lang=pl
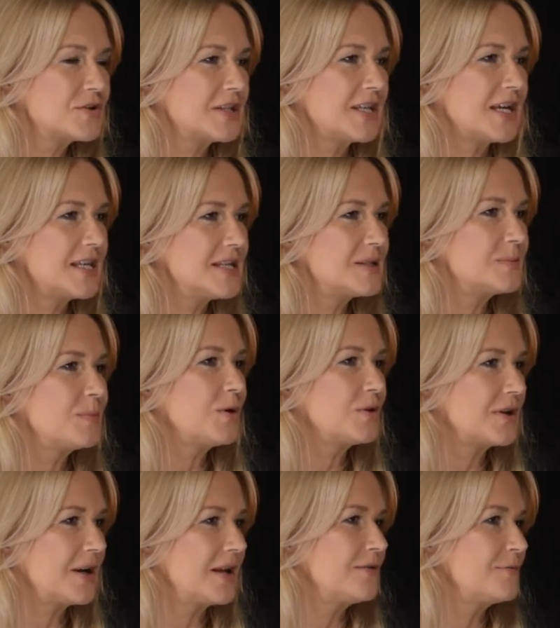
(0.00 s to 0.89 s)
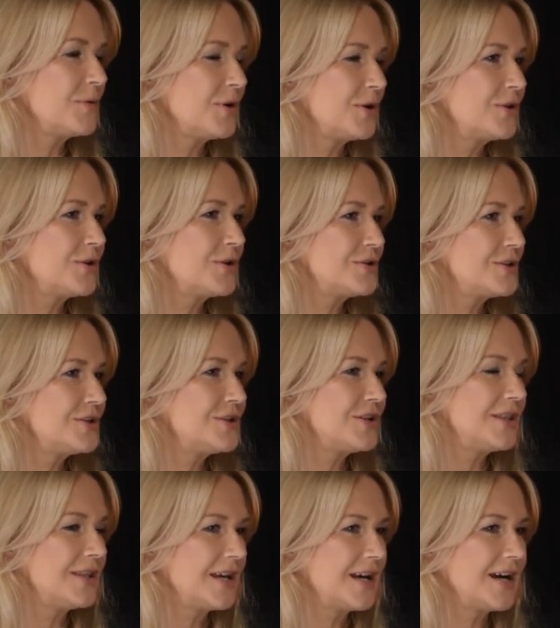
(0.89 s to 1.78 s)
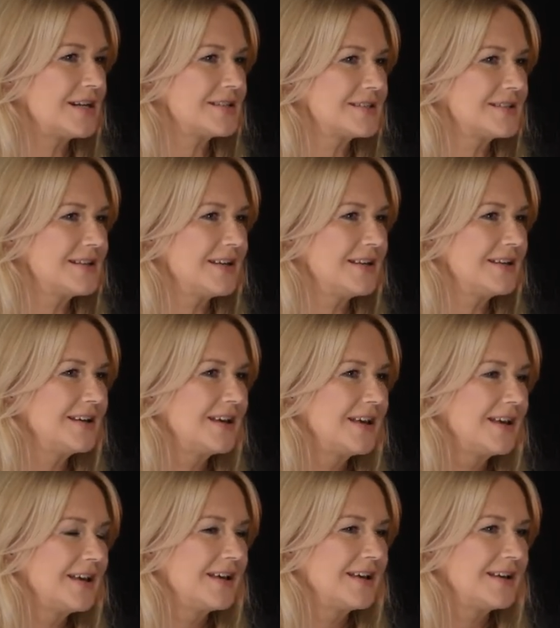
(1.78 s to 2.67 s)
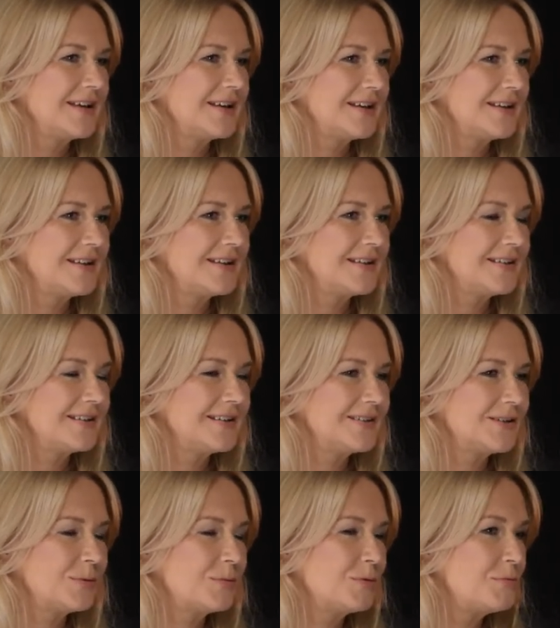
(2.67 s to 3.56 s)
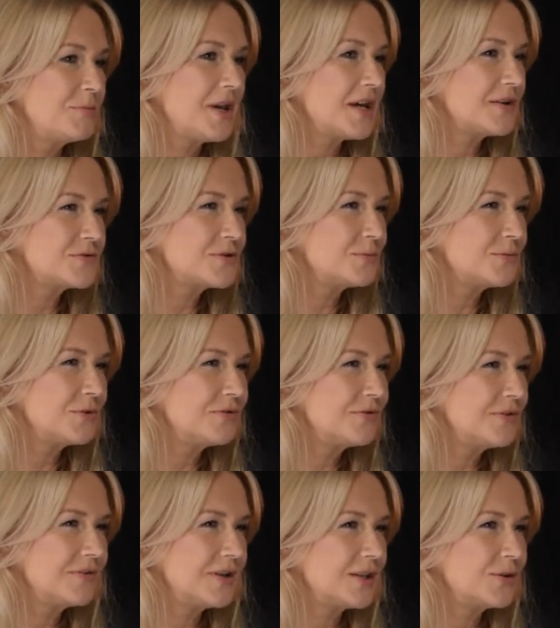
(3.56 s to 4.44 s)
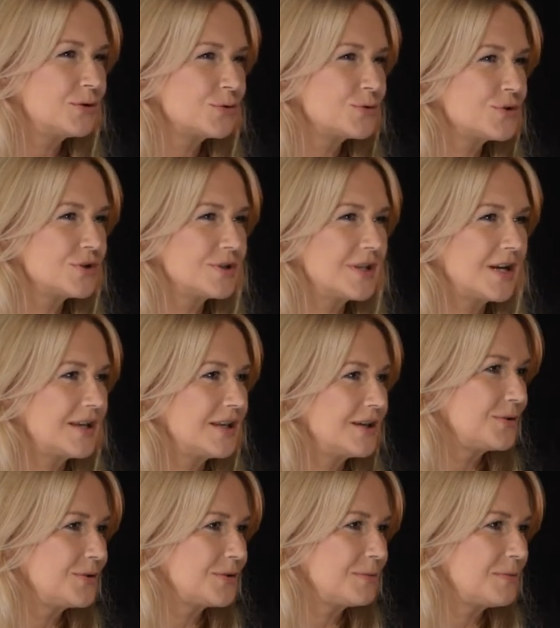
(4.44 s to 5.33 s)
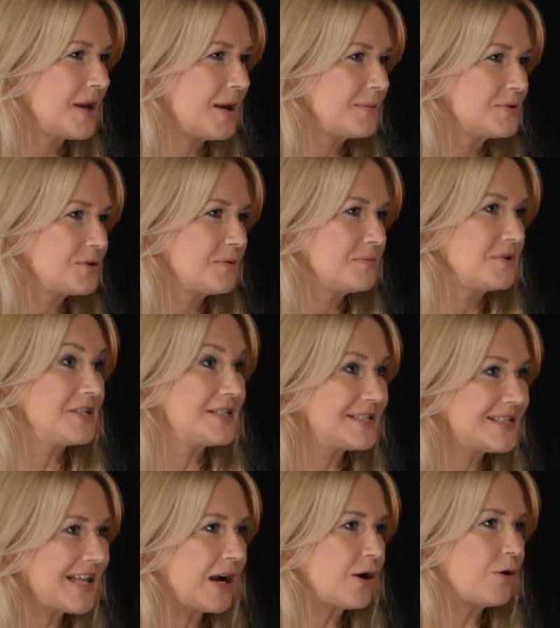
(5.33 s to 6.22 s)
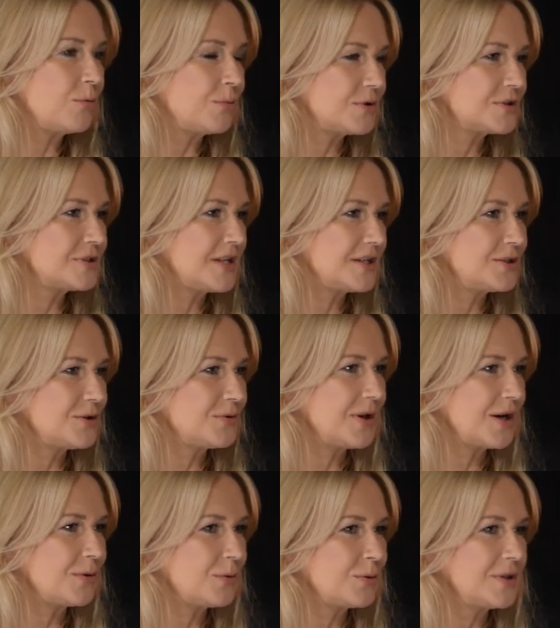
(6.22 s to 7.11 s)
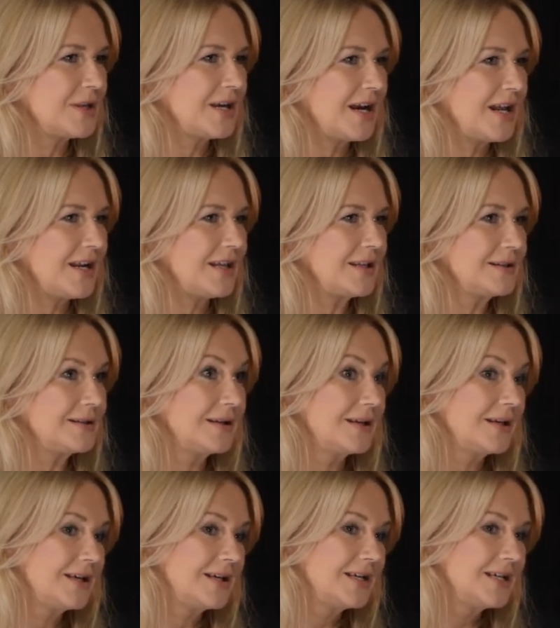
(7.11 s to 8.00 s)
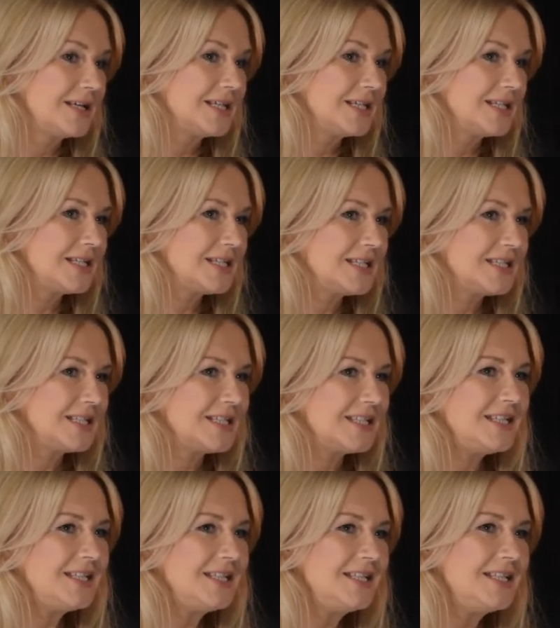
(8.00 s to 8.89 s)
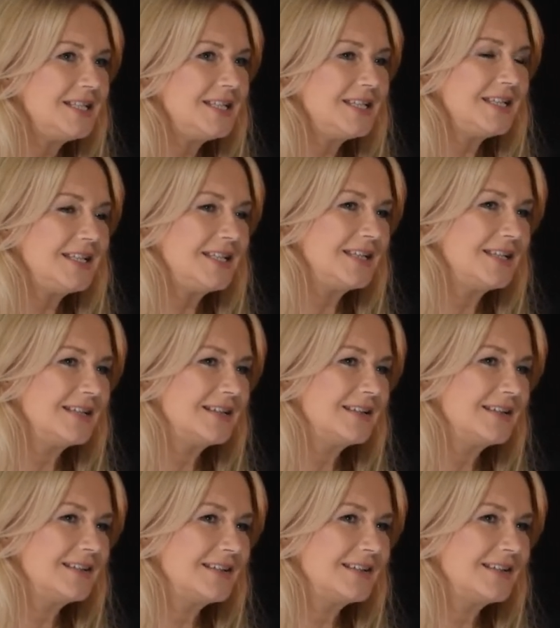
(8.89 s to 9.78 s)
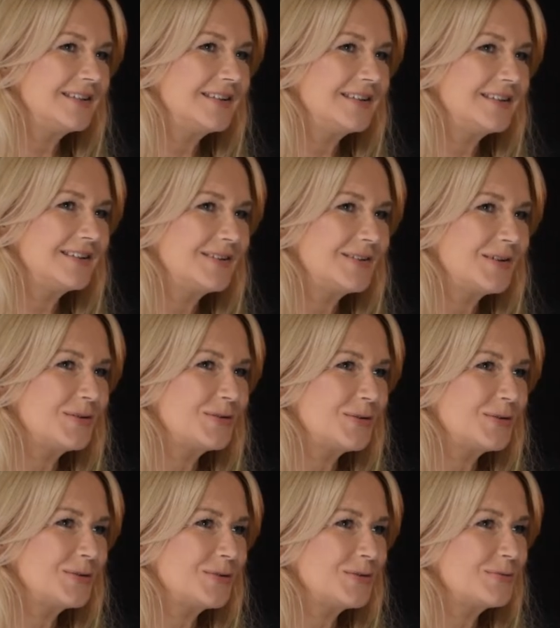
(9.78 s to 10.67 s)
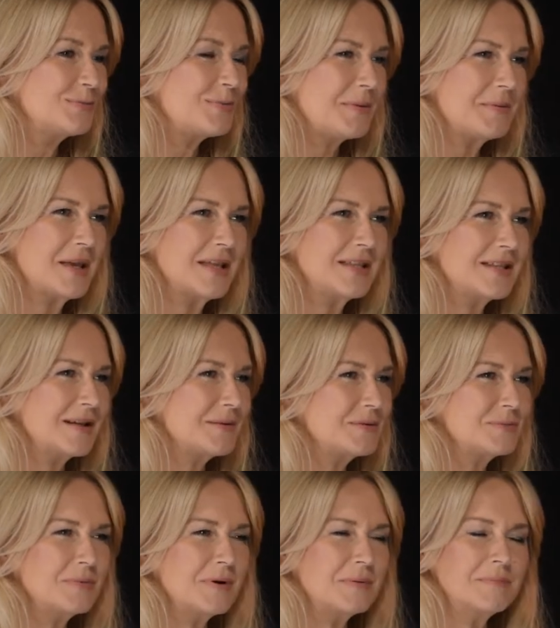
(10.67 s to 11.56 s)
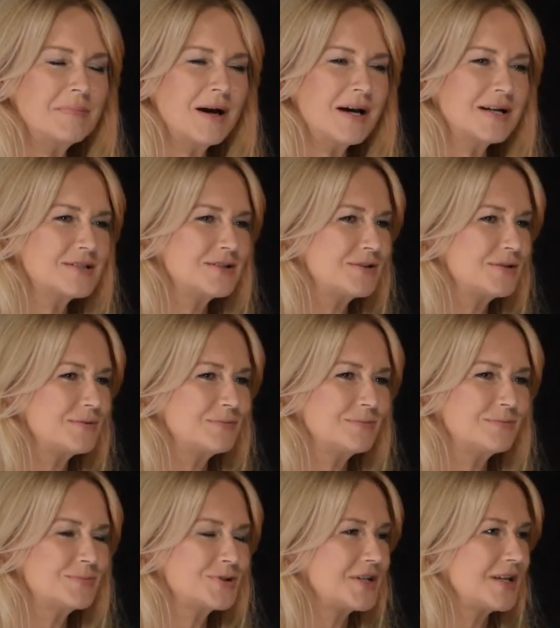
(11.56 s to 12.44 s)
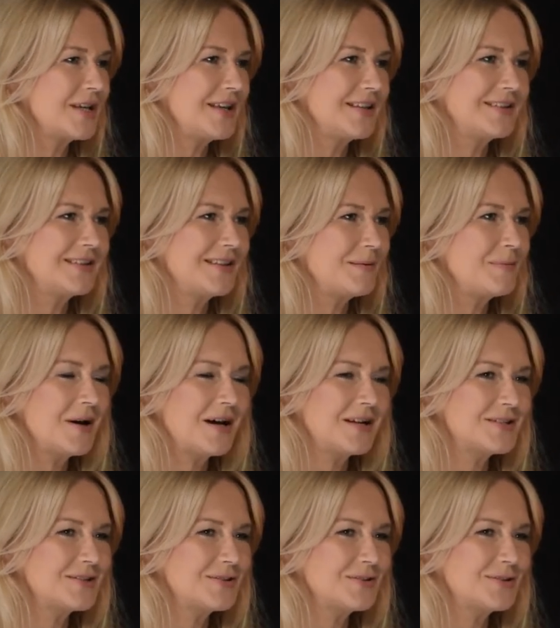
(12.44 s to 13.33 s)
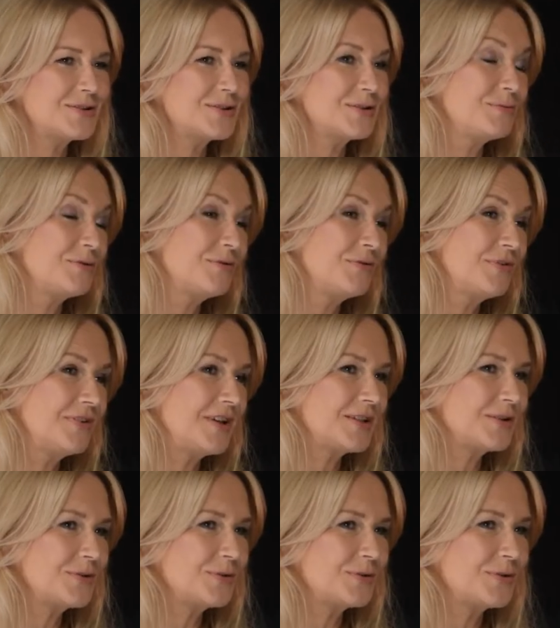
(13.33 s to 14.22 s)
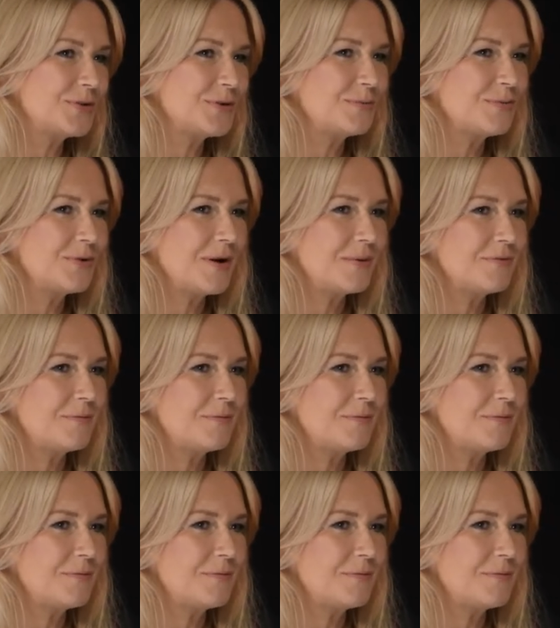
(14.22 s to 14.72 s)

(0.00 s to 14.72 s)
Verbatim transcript: takich spotkań w mojej drodze dziennikarskiej. E, to był pierwszy mój wywiad duży taki, miałam zrobić z taką postacią jak Woody Allen. E, I e, to, to, to, pamiętam, no byłam bardzo tym przejęta, bardzo. To jeszcze był wywiad, który robiłam w